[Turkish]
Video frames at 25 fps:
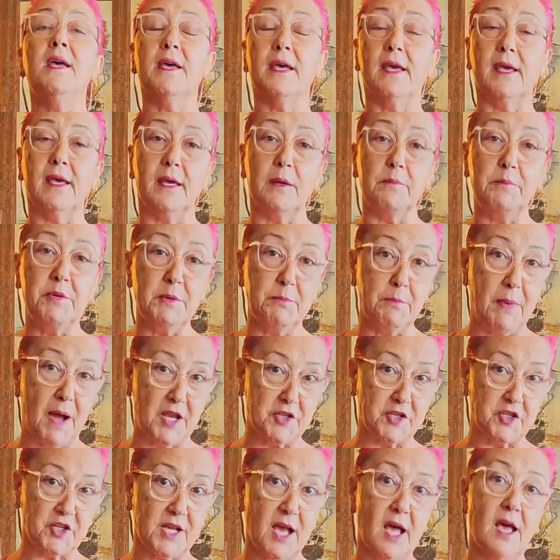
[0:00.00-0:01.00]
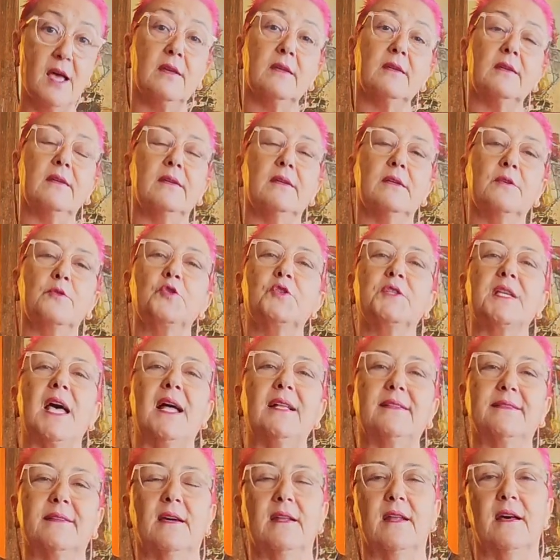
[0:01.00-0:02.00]
E, bir başka e,
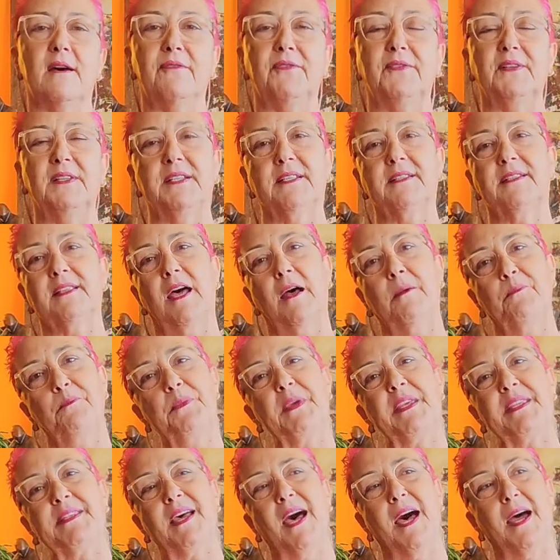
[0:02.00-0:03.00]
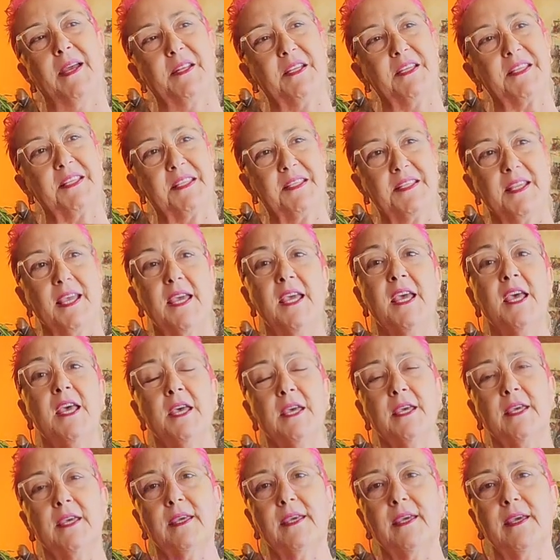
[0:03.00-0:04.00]
güzel taraflarından bir tanesi de
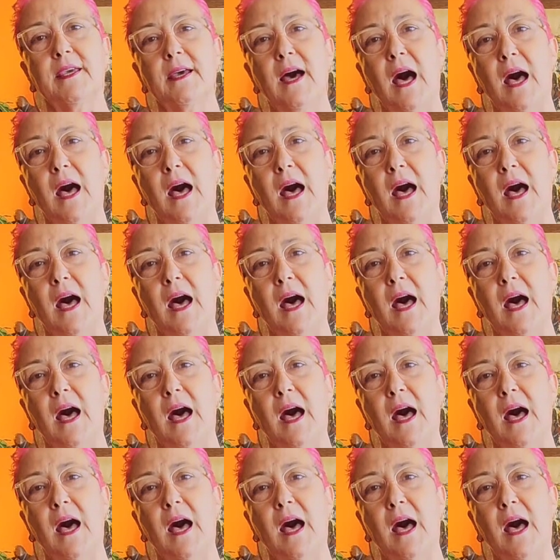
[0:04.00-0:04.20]
e,